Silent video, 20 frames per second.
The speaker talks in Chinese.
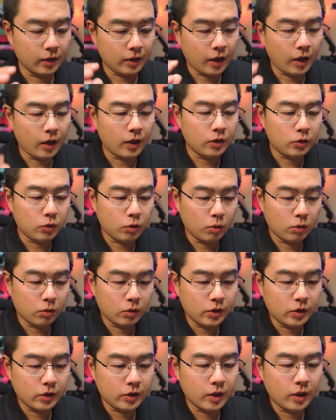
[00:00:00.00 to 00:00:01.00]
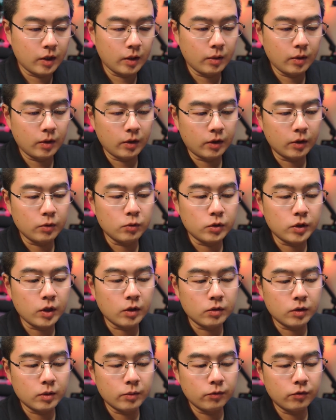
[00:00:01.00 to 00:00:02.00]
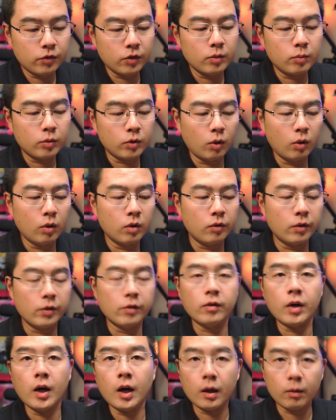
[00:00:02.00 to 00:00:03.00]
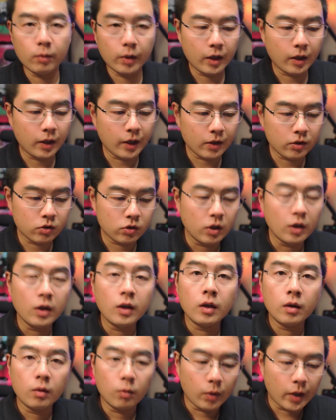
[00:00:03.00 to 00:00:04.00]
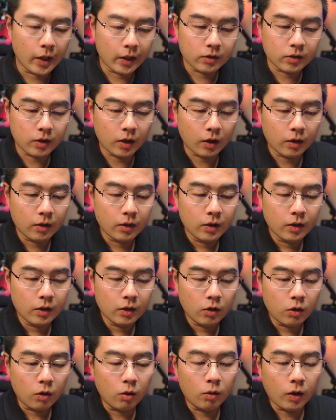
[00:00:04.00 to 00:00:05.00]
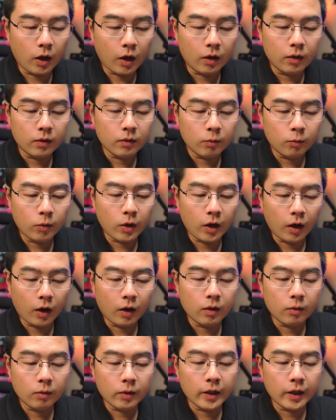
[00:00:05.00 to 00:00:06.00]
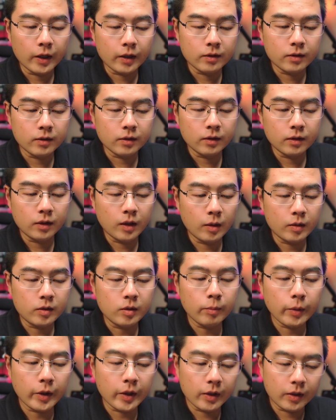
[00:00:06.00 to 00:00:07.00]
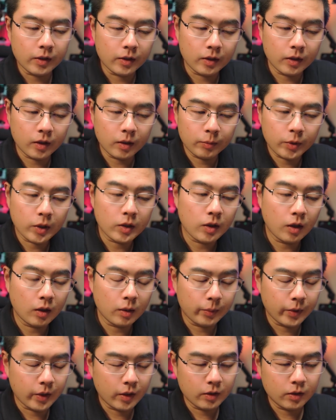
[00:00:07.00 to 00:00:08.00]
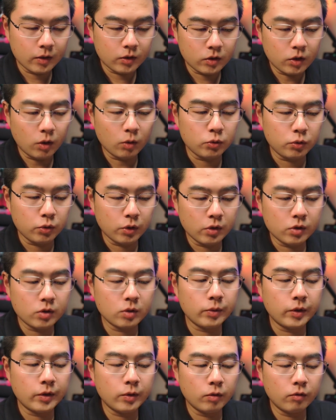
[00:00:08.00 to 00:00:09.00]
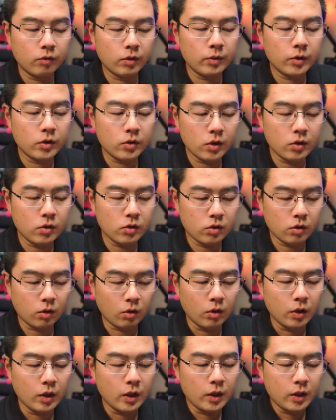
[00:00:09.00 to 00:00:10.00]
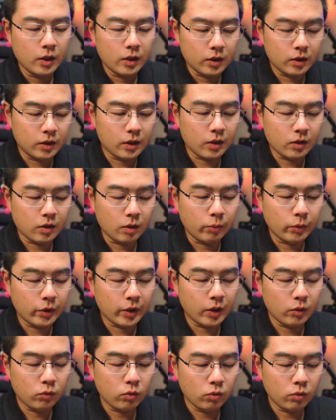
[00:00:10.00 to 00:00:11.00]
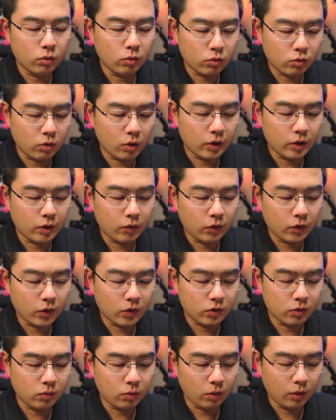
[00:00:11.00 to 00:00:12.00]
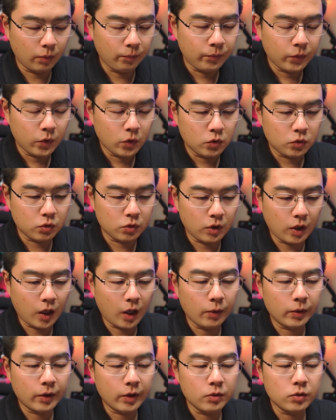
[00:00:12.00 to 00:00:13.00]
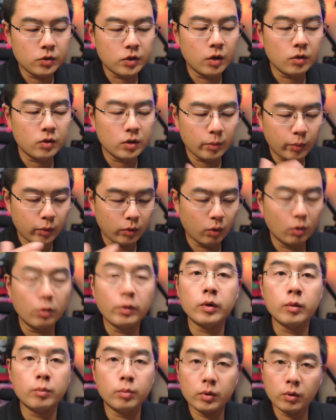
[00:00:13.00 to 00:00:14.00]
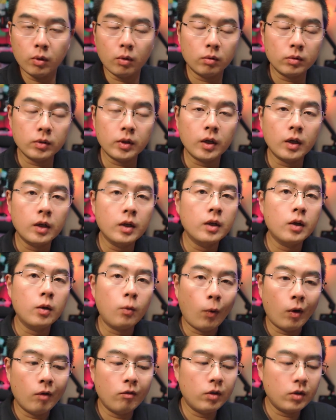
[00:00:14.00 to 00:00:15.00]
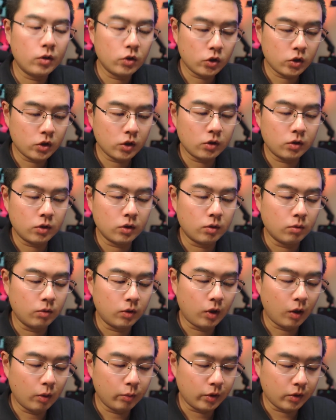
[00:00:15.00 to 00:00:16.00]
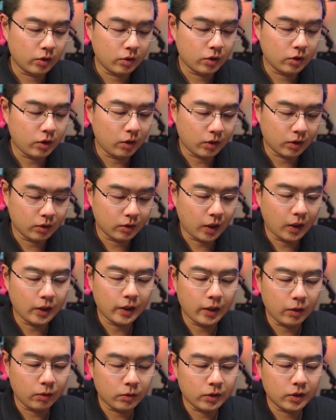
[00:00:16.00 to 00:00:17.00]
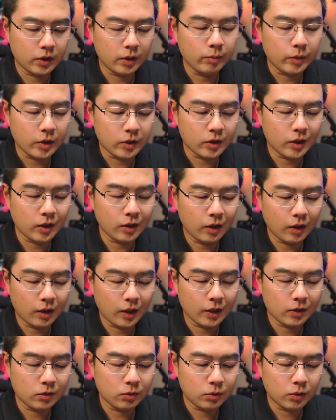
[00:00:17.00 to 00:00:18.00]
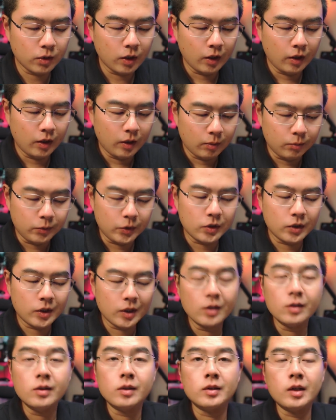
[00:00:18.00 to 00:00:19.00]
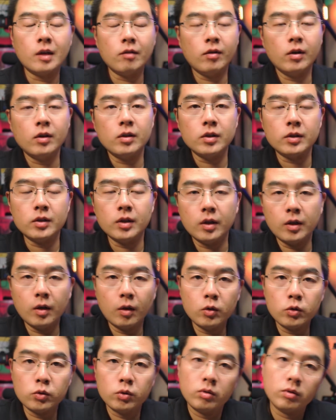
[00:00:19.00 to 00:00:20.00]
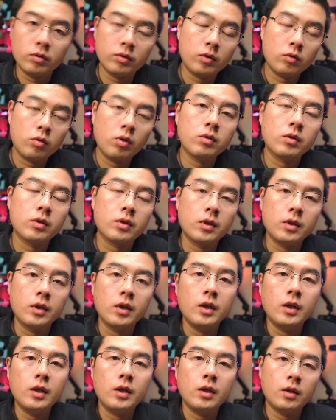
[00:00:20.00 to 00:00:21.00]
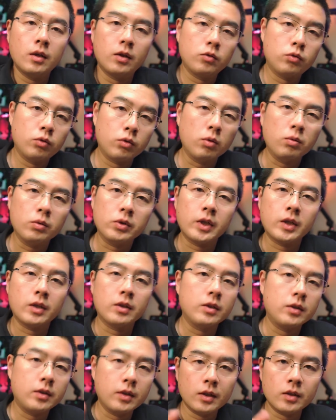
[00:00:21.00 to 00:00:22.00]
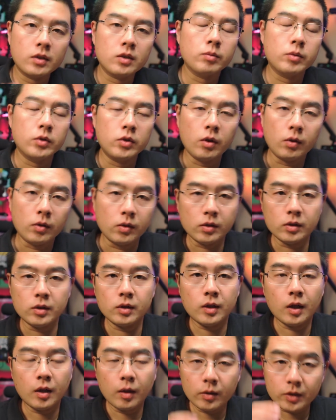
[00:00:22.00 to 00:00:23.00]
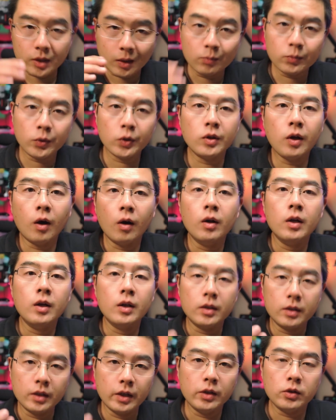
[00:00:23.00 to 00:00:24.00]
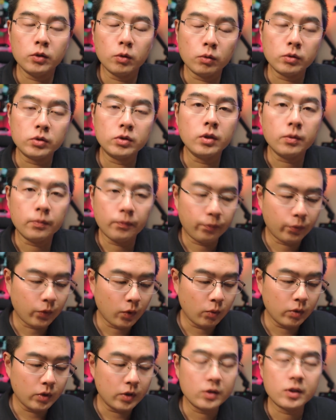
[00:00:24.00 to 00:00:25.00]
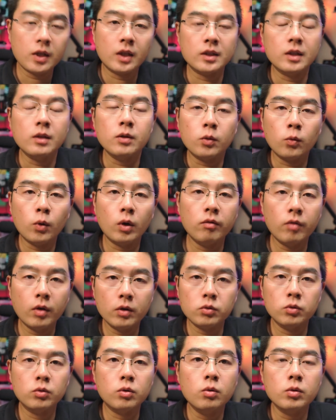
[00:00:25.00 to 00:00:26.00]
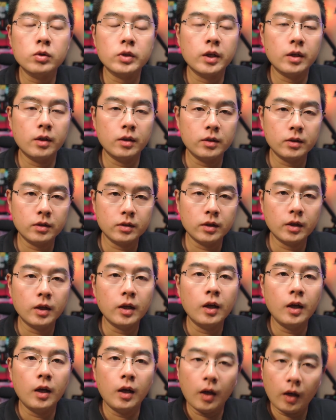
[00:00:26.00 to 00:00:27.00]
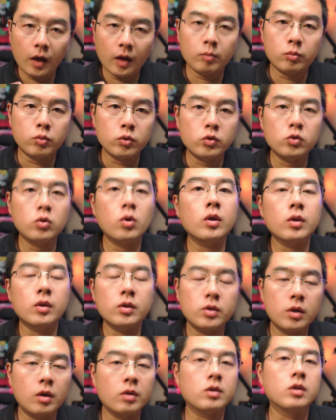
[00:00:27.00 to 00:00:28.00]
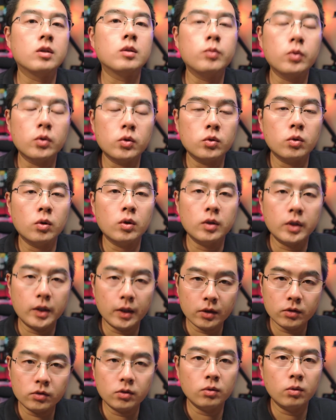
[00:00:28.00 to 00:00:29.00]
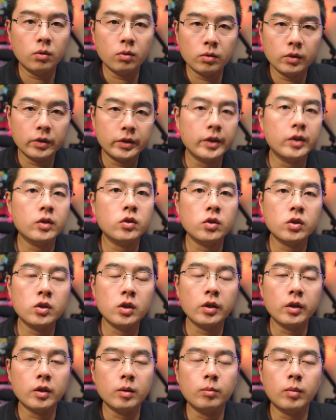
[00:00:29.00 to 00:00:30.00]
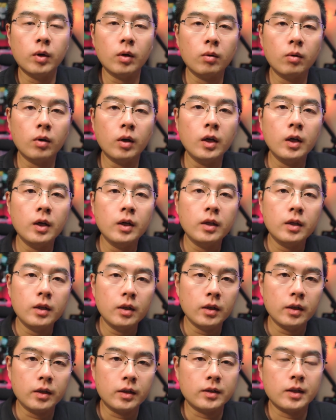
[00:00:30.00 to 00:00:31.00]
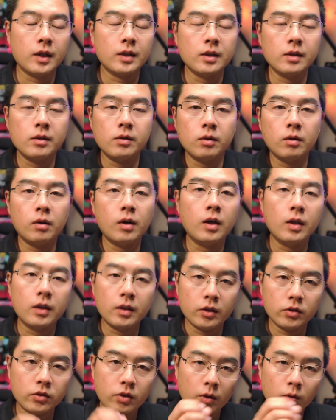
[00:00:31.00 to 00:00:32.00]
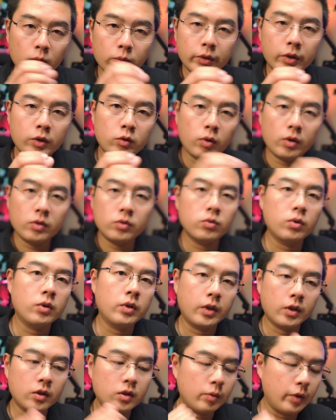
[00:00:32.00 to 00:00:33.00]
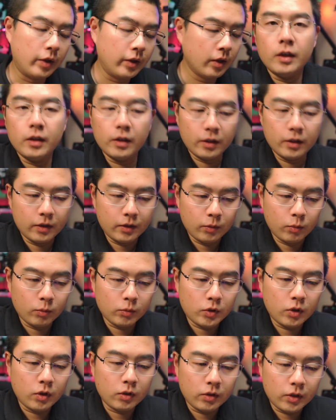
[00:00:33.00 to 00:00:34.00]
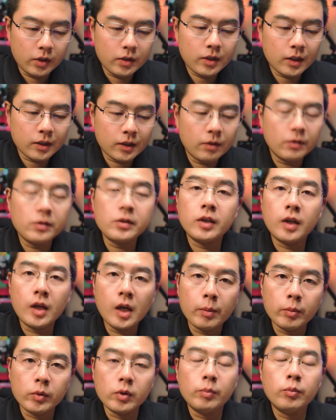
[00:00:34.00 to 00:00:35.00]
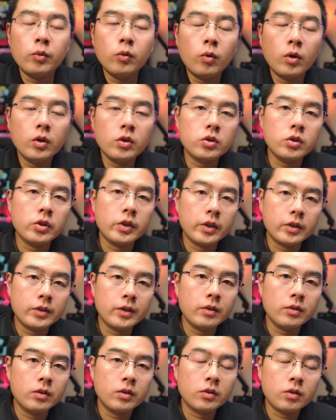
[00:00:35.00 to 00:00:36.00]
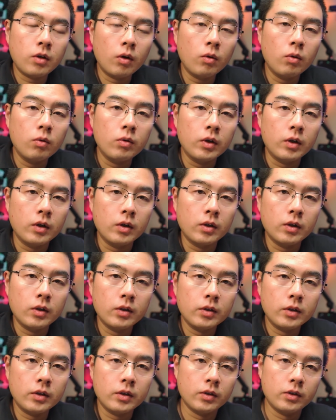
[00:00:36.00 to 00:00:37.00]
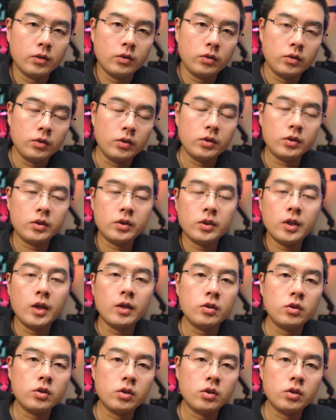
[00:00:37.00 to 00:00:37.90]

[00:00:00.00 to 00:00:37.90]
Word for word: 它有一些根据相机分不同为 R1RS、1X2。Go 2、1R、1X， 那这每一个篇章里面的教学视频都分为新手、一键成片、运动、创意、完善生活，就是它会根据相机的不同，会有不同的官方设计这种高品质教程。当然也有一些民间的，来自于民间第三方的一些高水准的创作者，去贡献的一些视频教程。这当然咱们频道也有幸为 Insta360 官方去贡献了一些还不错的教程。你比如说这个星空的延时摄影，包括Insta360 Go 2那个小空间穿梭的那个视频。我们知道 Insta360 这个 app 呢，不光是一个相机的操控和这个一站